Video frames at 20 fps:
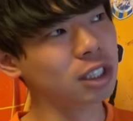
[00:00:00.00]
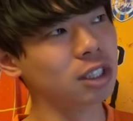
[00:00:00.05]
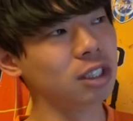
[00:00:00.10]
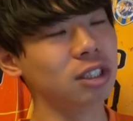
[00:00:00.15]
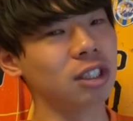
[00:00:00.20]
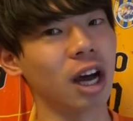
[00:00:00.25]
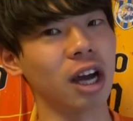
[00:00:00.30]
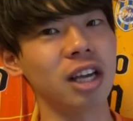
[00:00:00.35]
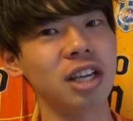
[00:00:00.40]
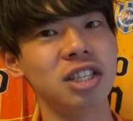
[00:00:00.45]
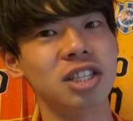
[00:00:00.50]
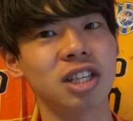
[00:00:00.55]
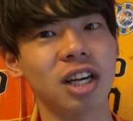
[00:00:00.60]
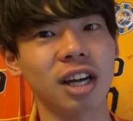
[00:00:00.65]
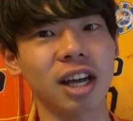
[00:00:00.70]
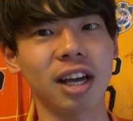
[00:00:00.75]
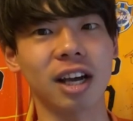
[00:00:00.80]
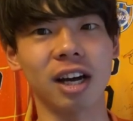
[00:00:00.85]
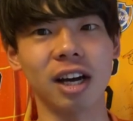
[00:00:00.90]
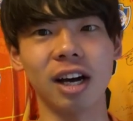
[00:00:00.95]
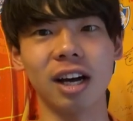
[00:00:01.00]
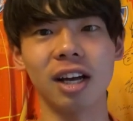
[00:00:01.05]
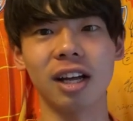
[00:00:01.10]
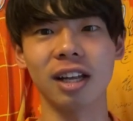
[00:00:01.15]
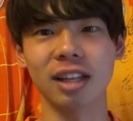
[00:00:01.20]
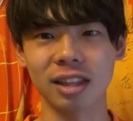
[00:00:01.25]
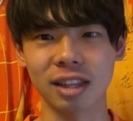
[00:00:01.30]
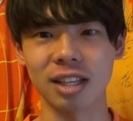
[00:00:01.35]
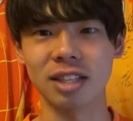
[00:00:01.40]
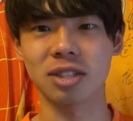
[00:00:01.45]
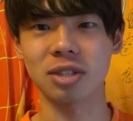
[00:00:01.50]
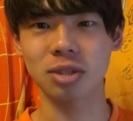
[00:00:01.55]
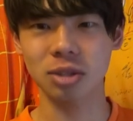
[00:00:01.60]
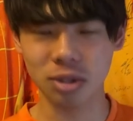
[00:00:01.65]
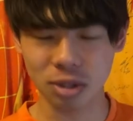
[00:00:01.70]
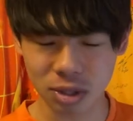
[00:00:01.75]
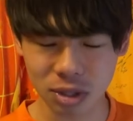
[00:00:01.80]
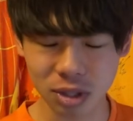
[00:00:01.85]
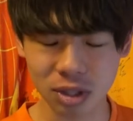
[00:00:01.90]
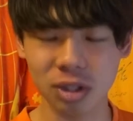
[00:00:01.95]
う、ないんじゃないかなって
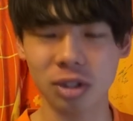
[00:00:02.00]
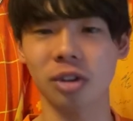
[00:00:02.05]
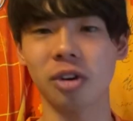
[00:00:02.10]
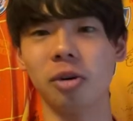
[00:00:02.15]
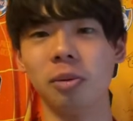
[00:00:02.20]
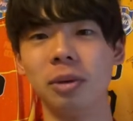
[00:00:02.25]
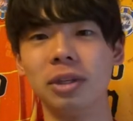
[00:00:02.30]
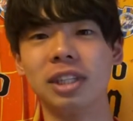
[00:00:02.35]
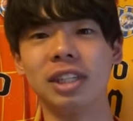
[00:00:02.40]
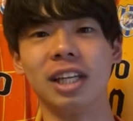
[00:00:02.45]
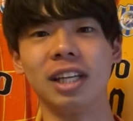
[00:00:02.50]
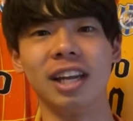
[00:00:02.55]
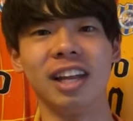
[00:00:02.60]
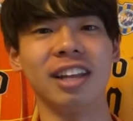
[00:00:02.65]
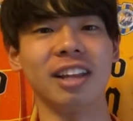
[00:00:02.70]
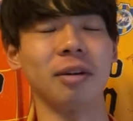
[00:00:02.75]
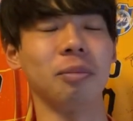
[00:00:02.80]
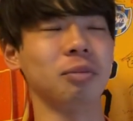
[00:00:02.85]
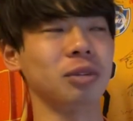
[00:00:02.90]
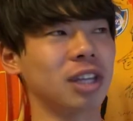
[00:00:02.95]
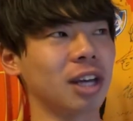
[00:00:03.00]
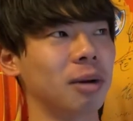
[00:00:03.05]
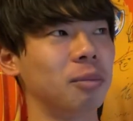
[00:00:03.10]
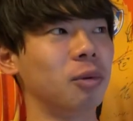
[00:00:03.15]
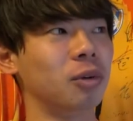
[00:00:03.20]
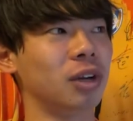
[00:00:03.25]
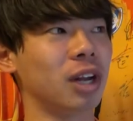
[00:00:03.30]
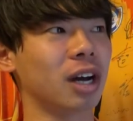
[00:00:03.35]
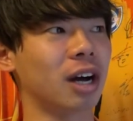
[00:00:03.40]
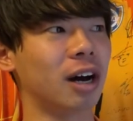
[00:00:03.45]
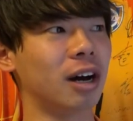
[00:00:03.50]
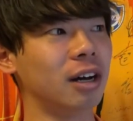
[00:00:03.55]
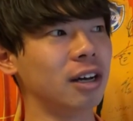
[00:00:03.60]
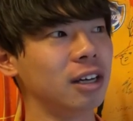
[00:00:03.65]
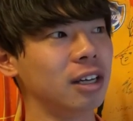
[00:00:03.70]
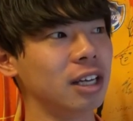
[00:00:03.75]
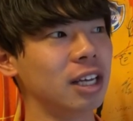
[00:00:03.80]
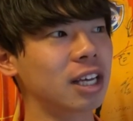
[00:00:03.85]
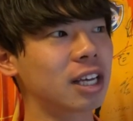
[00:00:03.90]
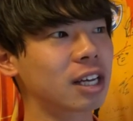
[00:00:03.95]
ずーっと思ったんだよ。てかもうなんか、
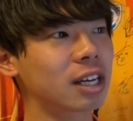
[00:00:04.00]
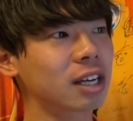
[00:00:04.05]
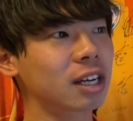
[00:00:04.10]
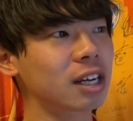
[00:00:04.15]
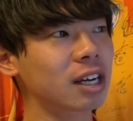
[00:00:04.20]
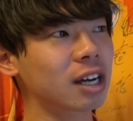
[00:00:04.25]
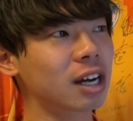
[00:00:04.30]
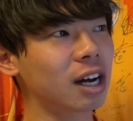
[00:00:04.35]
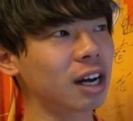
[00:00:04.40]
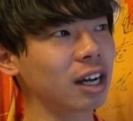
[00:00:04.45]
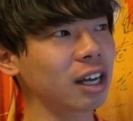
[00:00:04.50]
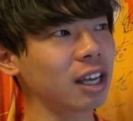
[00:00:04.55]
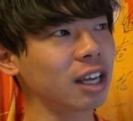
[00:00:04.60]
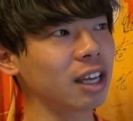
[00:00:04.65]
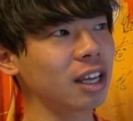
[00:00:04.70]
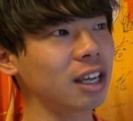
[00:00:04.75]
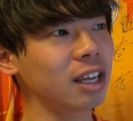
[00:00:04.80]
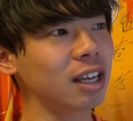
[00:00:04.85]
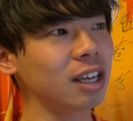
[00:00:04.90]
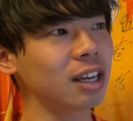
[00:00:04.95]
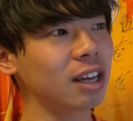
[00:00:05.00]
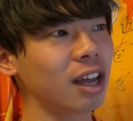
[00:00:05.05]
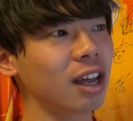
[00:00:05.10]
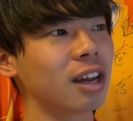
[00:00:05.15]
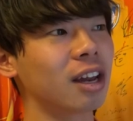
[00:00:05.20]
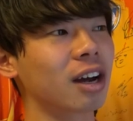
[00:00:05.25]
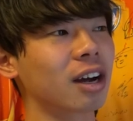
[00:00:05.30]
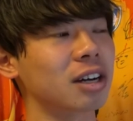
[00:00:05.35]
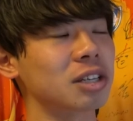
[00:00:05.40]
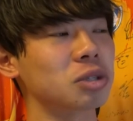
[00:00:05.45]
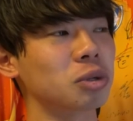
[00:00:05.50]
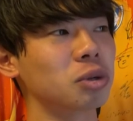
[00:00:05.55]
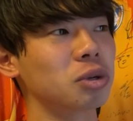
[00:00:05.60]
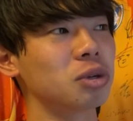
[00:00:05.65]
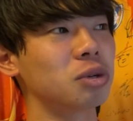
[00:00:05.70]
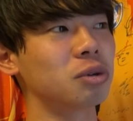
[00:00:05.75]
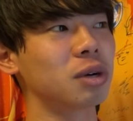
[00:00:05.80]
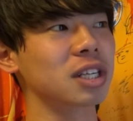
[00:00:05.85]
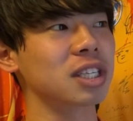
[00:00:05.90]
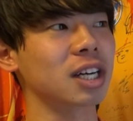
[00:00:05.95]
一回ね、なんかそうい
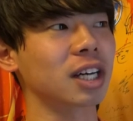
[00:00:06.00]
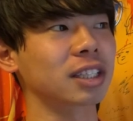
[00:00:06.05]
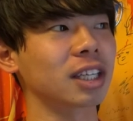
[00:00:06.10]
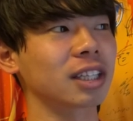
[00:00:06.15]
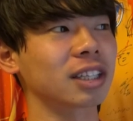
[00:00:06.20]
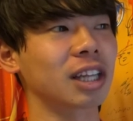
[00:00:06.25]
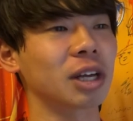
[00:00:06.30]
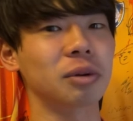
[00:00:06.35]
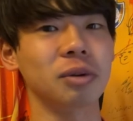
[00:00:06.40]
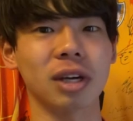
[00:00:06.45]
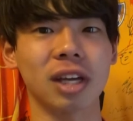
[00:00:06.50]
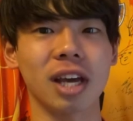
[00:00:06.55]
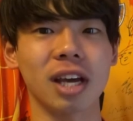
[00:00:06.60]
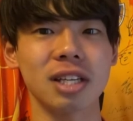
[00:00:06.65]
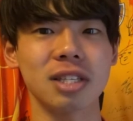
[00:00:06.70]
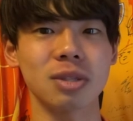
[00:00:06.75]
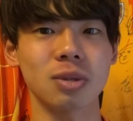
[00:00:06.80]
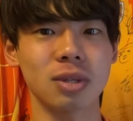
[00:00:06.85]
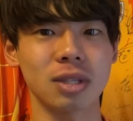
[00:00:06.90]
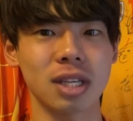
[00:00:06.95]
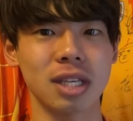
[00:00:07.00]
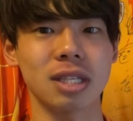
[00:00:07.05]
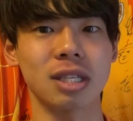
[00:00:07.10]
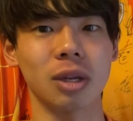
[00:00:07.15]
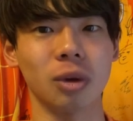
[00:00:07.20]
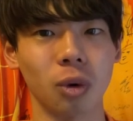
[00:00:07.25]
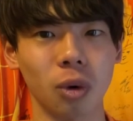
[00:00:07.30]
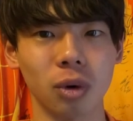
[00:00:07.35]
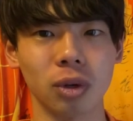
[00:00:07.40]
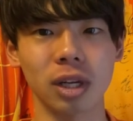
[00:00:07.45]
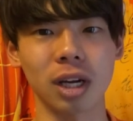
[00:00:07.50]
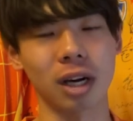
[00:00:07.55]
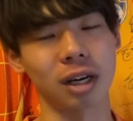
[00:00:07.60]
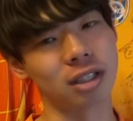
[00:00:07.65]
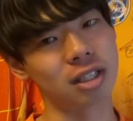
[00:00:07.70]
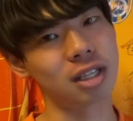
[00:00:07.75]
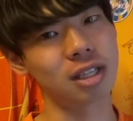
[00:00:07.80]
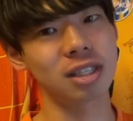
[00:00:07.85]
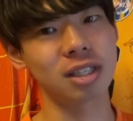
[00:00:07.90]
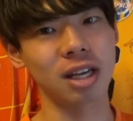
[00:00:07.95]
う噂が立ったような気がするんですけど、なんか
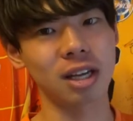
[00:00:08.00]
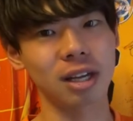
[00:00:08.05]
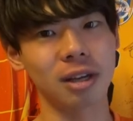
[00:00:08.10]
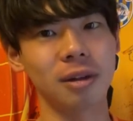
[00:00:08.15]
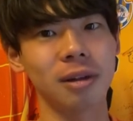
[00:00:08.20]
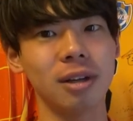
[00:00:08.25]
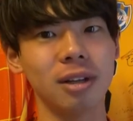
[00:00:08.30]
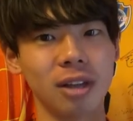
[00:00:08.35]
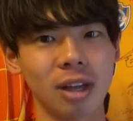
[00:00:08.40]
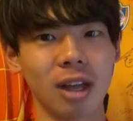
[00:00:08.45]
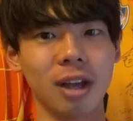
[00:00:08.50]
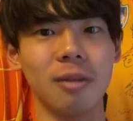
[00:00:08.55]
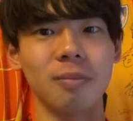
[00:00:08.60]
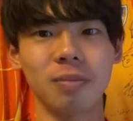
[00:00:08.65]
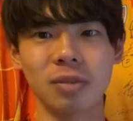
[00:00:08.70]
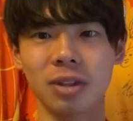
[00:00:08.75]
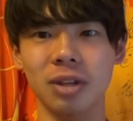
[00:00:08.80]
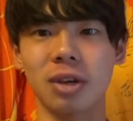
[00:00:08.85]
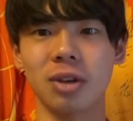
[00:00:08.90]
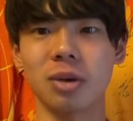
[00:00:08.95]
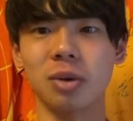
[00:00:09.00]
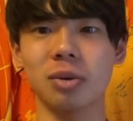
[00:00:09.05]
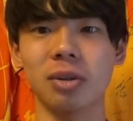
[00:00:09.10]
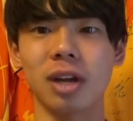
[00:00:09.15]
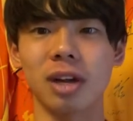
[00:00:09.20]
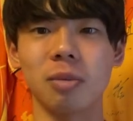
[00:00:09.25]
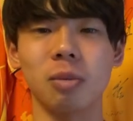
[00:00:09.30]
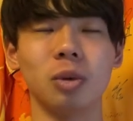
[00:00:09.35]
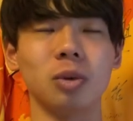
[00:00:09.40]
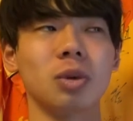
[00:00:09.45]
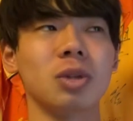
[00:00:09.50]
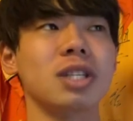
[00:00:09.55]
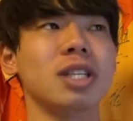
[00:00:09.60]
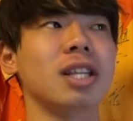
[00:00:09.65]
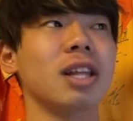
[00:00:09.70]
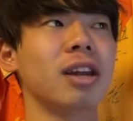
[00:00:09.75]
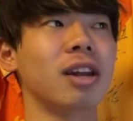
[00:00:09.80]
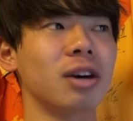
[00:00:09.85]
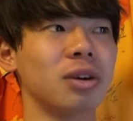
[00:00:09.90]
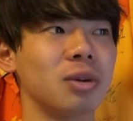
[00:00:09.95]
全然、ね、結局何も音沙
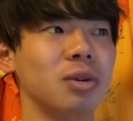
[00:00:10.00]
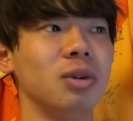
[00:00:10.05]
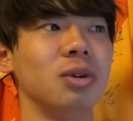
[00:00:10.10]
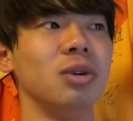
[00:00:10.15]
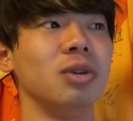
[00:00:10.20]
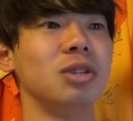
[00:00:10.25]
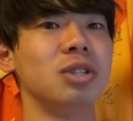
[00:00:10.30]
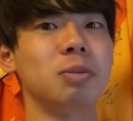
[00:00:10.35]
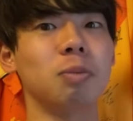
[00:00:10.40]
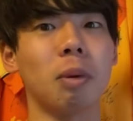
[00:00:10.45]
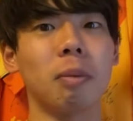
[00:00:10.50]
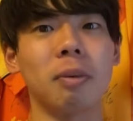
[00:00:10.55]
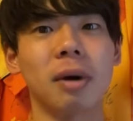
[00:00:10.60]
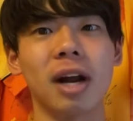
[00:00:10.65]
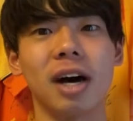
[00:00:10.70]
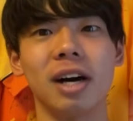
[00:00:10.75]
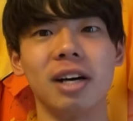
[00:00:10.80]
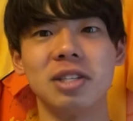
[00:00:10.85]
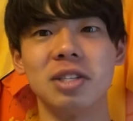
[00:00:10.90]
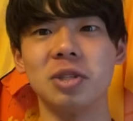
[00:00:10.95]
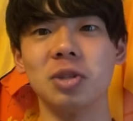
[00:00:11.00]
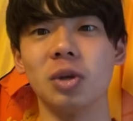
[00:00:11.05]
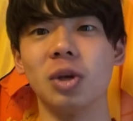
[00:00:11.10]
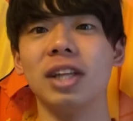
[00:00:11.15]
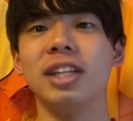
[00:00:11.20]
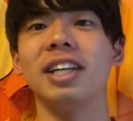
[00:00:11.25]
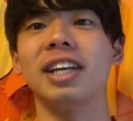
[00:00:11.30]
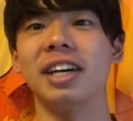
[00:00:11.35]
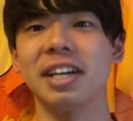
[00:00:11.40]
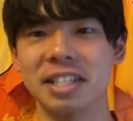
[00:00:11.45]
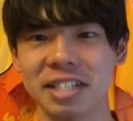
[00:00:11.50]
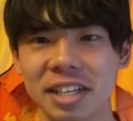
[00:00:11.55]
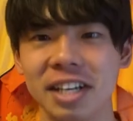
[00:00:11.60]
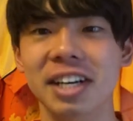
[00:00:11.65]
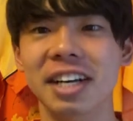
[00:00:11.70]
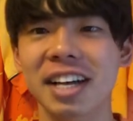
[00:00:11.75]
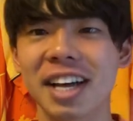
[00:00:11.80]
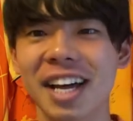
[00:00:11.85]
汰なく、スポパラずっとやったからさ。